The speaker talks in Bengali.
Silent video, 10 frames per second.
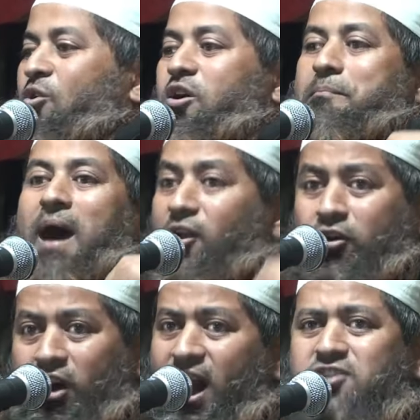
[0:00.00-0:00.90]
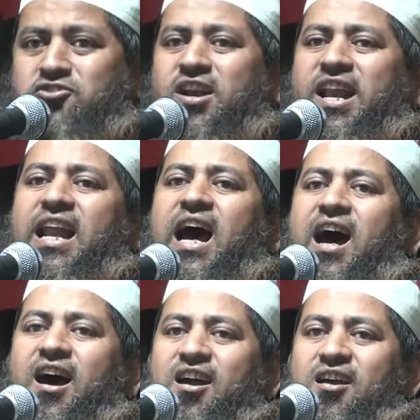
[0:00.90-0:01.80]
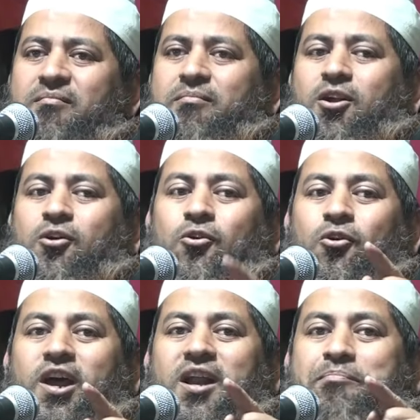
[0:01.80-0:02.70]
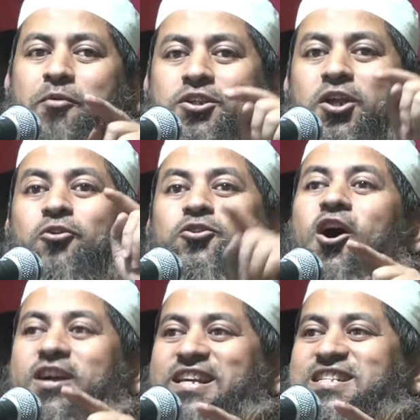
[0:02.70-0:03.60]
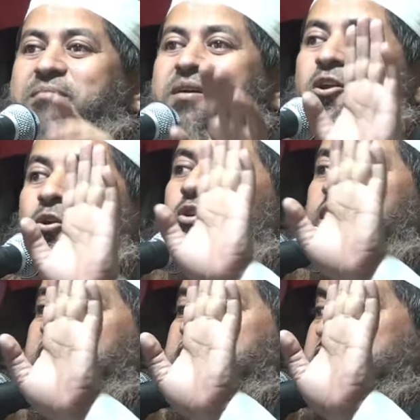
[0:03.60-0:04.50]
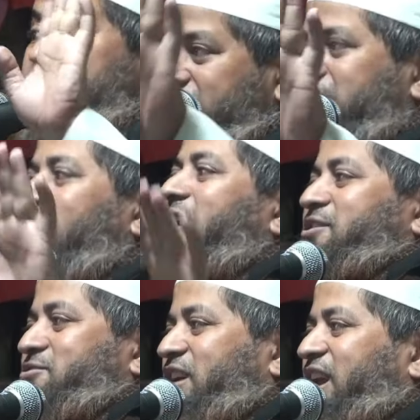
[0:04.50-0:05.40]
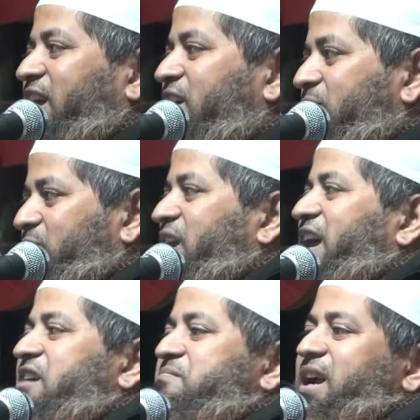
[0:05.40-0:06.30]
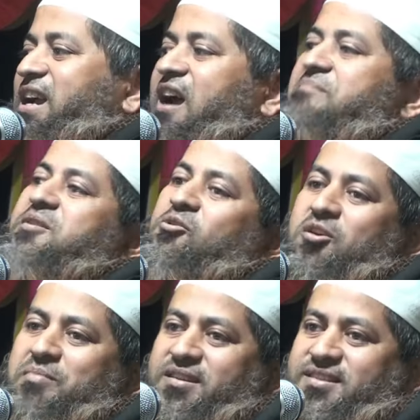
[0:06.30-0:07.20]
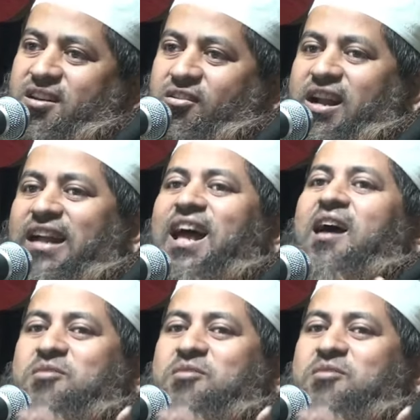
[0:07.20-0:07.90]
রোগ ভালো করার জন্য না বরং রোগের প্রতিরোধক হিসাবে রোগকে ঠেক দেওয়ার জন্য বলে এই ব্যাখ্যা আপনি কই পেয়েছেন গাদা